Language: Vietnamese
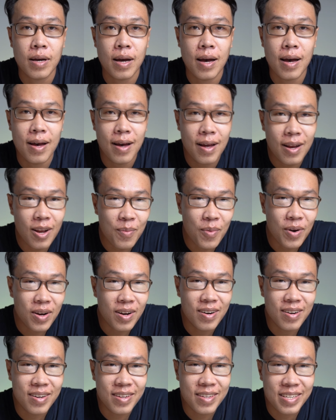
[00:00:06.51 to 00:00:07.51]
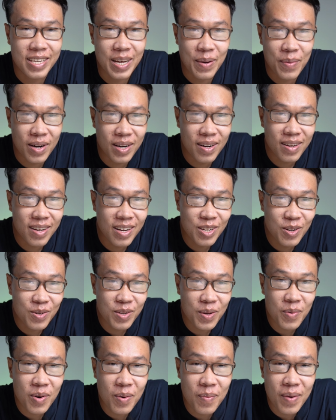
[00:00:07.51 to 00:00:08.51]
Hello mọi người, chào mọi người đến kênh
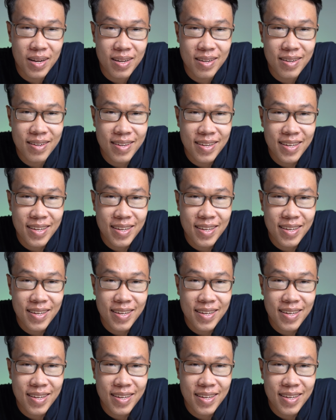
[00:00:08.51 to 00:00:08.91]
YouTube của mình,